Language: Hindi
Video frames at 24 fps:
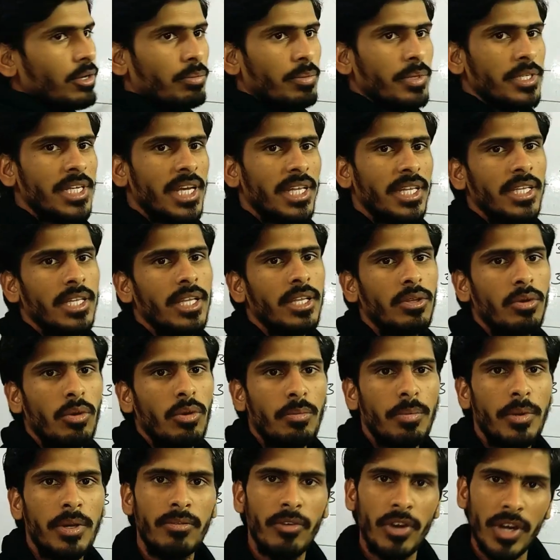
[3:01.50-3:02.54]
से ऊपर जाते थे
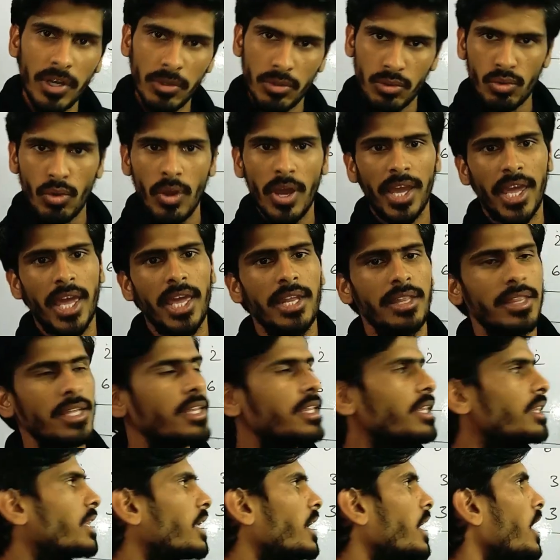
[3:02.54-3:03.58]
तो अपन वन उसको कैरी
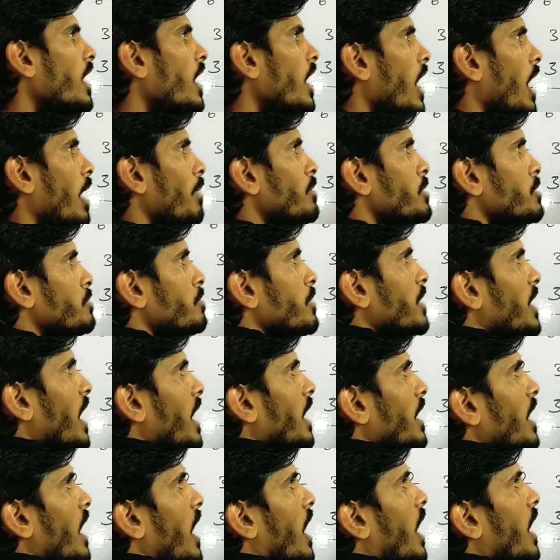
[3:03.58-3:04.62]
दे देते अब इसमें
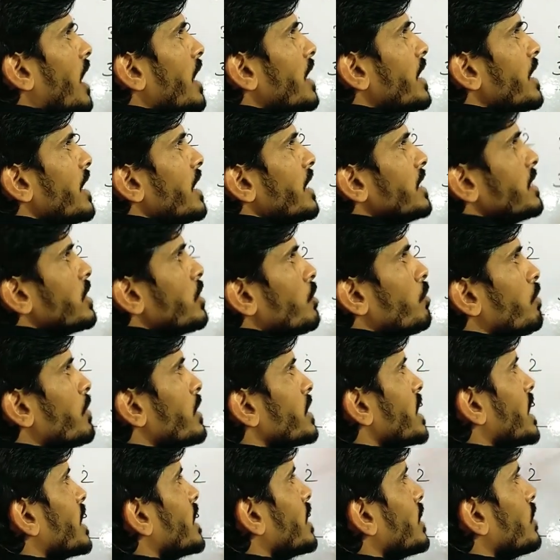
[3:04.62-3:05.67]
क्या करना हंड्रेड से
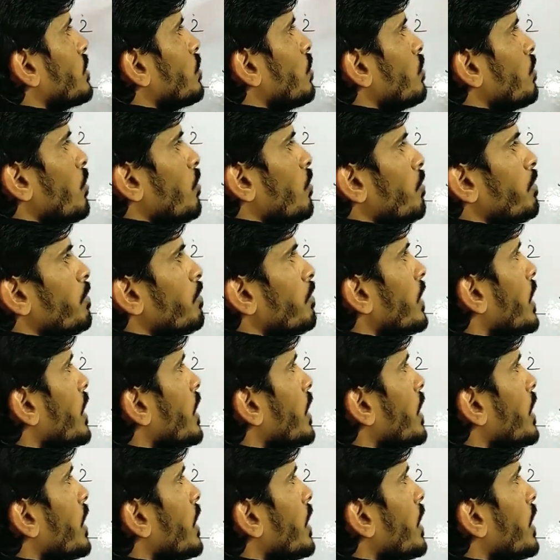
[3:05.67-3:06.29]
ऊपर जाते हैं तो वो